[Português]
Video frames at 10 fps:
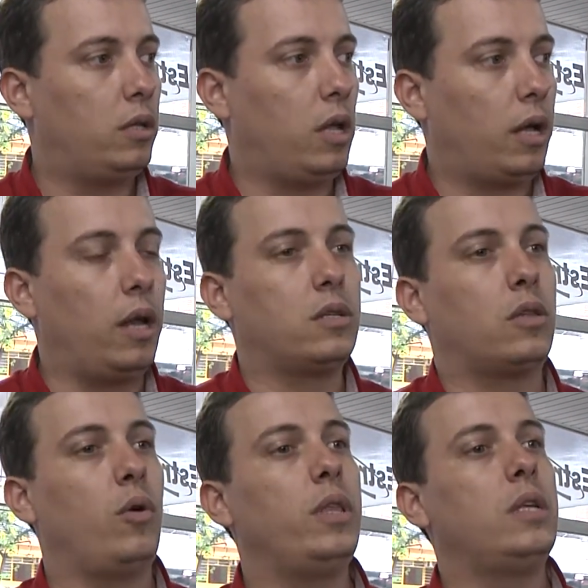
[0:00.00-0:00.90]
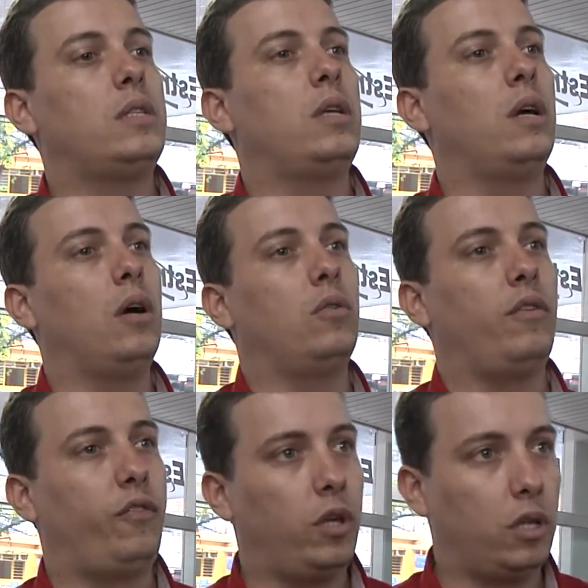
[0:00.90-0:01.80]
daqueles que estão iniciando a
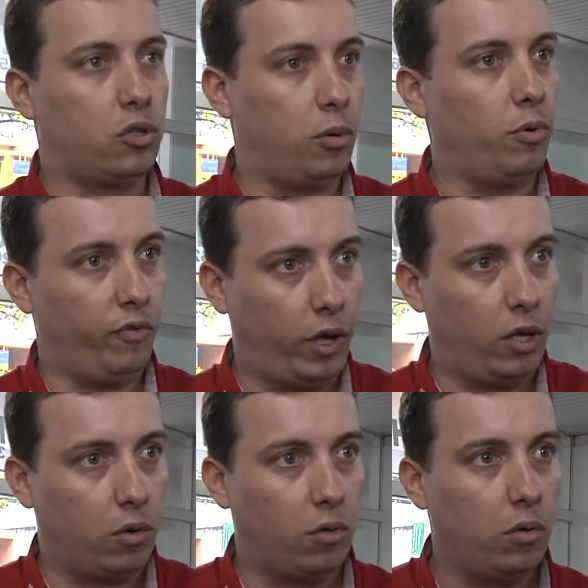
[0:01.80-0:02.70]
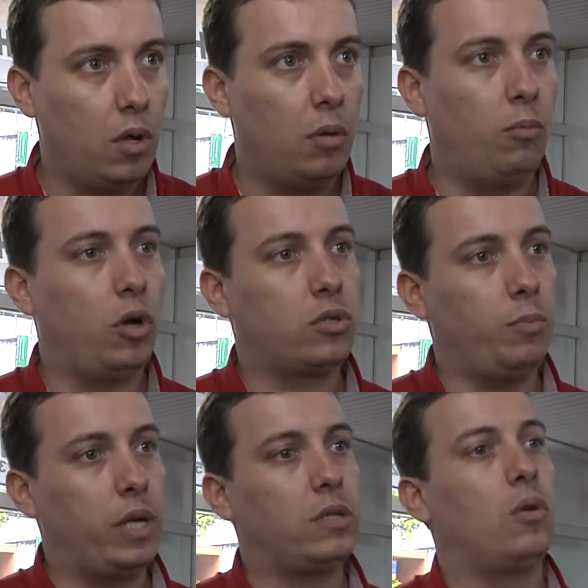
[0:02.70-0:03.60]
vida sobre um veículo. Motos
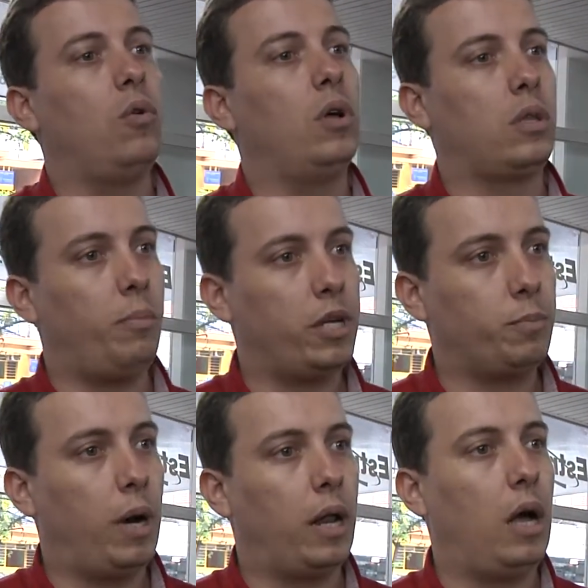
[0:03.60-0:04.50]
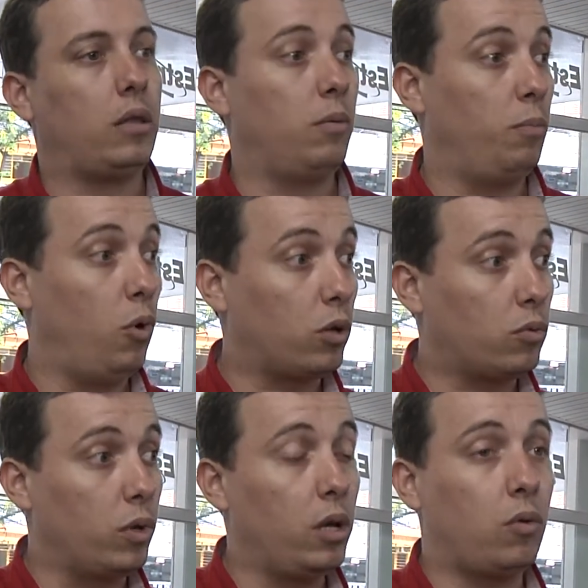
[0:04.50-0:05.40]
mais em conta, mais barato,
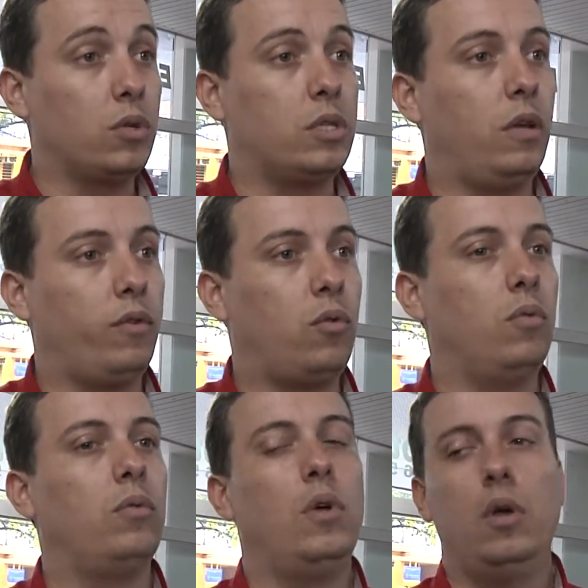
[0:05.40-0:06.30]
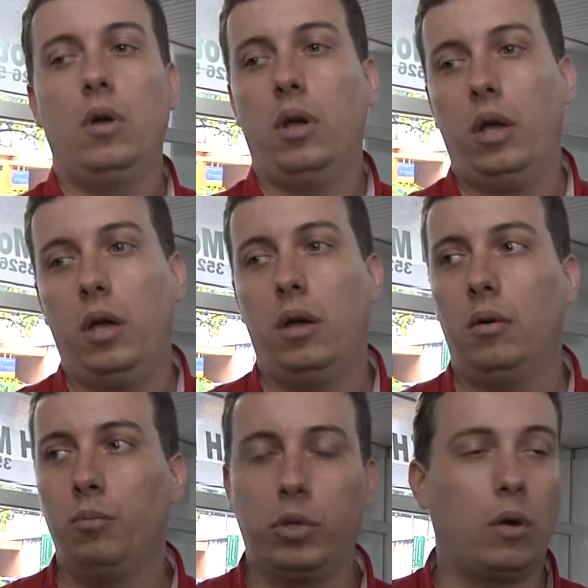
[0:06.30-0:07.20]
moto inclusive com é,
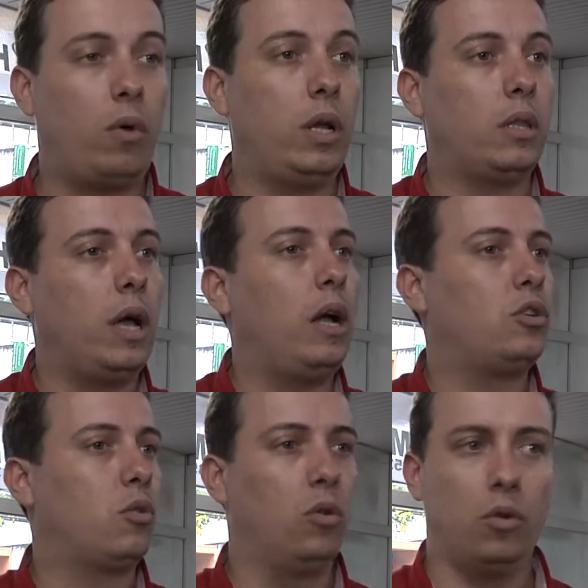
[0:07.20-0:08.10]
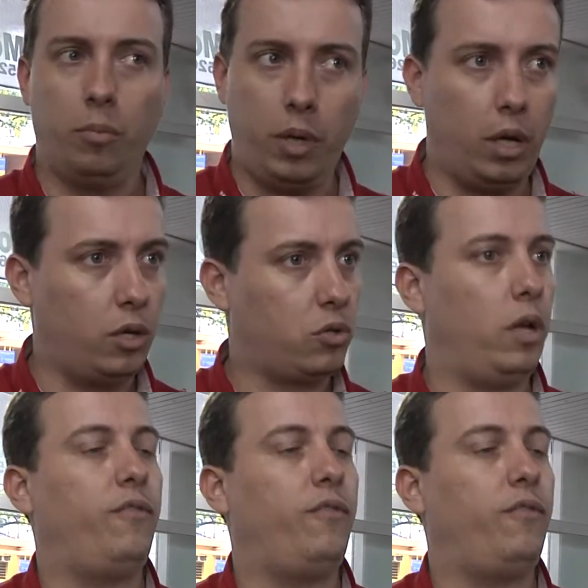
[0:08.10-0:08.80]
muita qualidade, economia, isso é